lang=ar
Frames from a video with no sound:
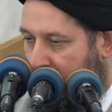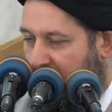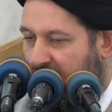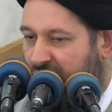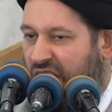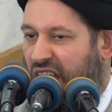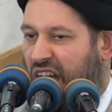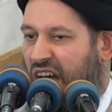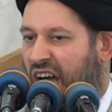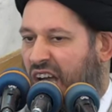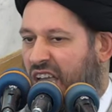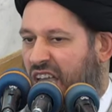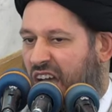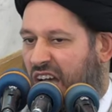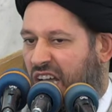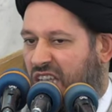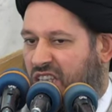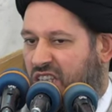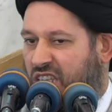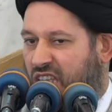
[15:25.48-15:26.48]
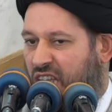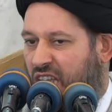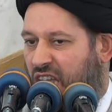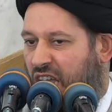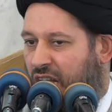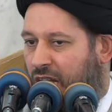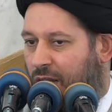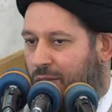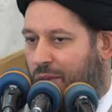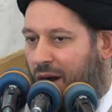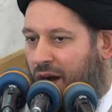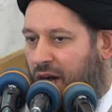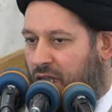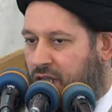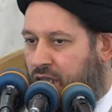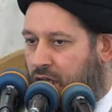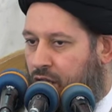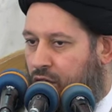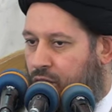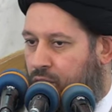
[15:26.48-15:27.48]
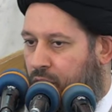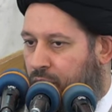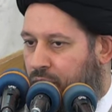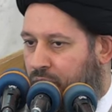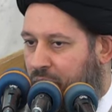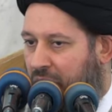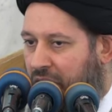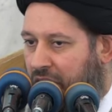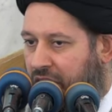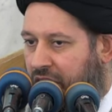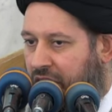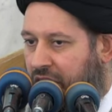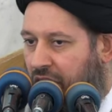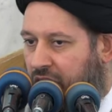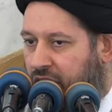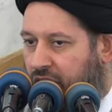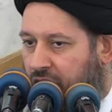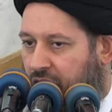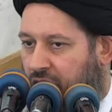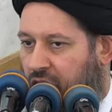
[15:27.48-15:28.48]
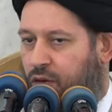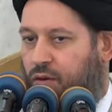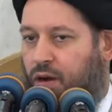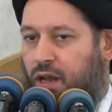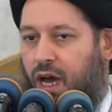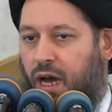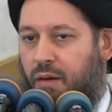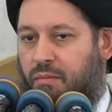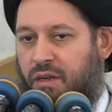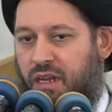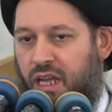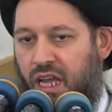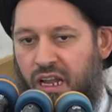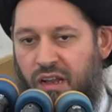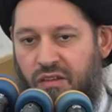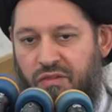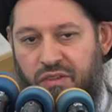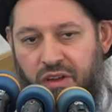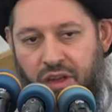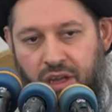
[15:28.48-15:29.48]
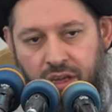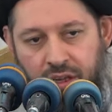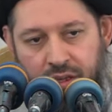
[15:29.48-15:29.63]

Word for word: لا ياتيه الباطل من بين يديه ولا من خلفه